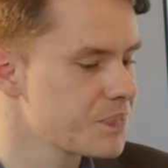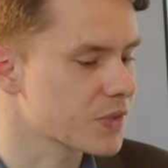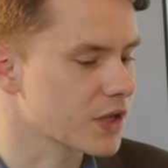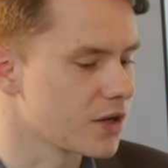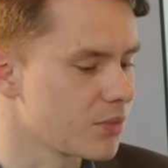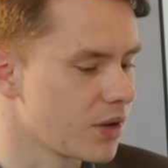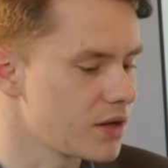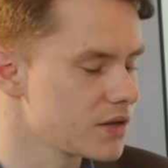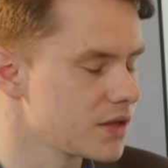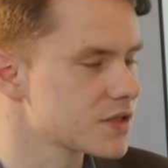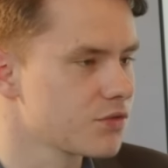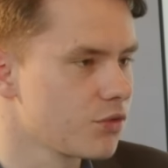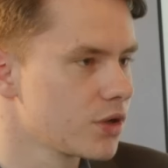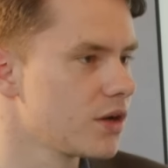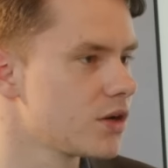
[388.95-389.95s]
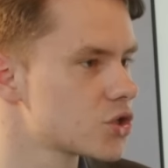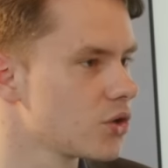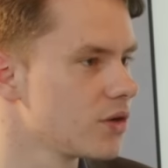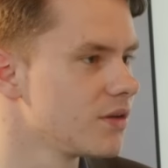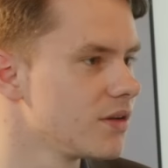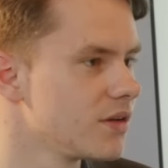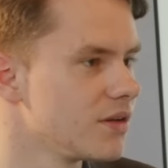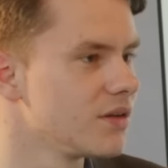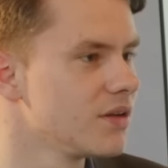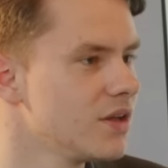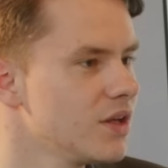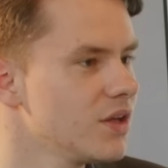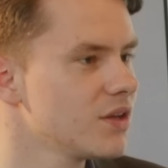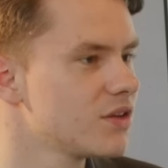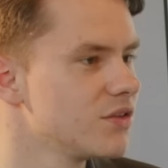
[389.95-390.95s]
Ähm, all das wurde ja schon in
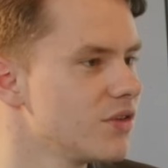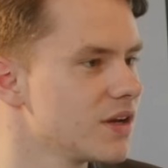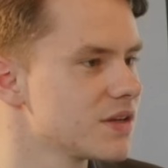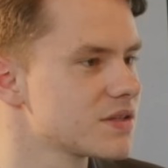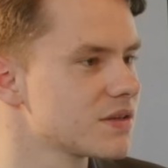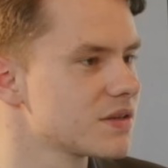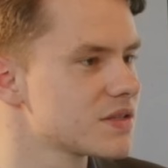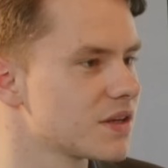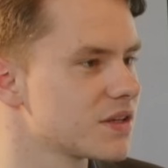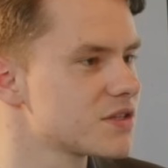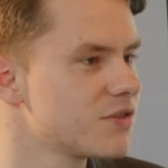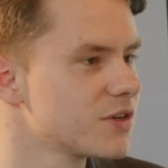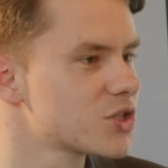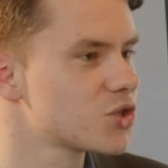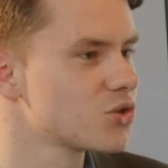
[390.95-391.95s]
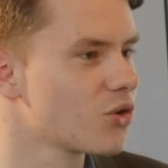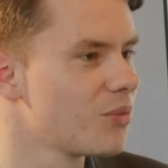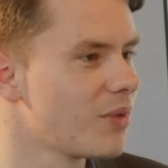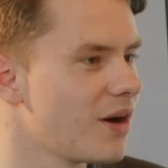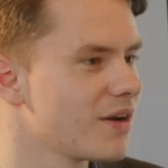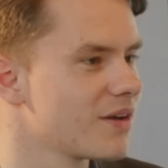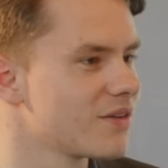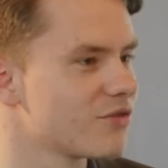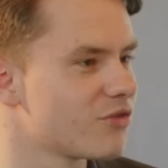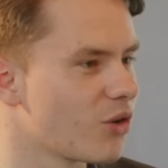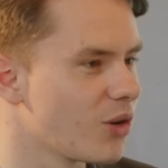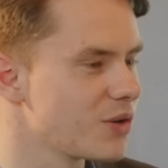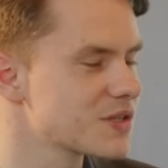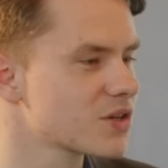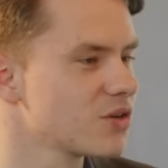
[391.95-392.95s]
diversen Science-Fiction-Romanen
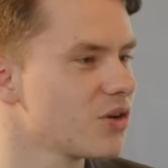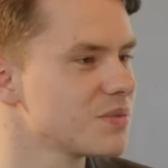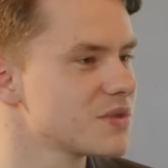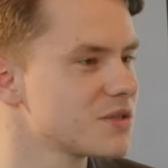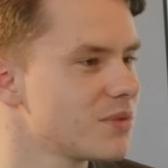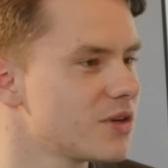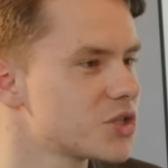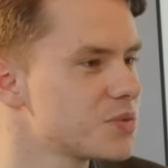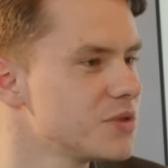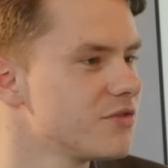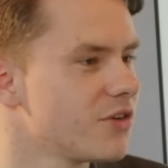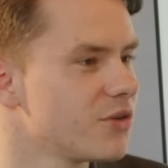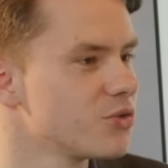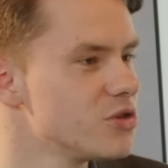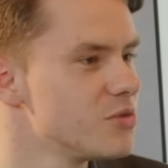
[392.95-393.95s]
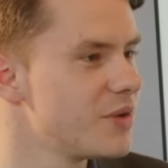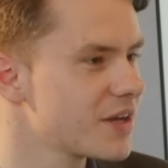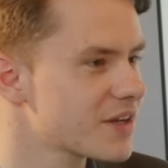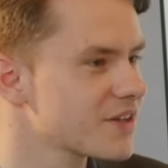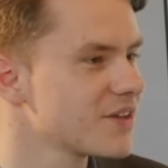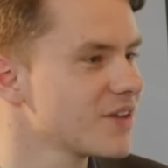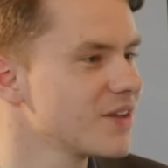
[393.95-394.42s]
vorausgenommen, zum Beispiel von Ulbeck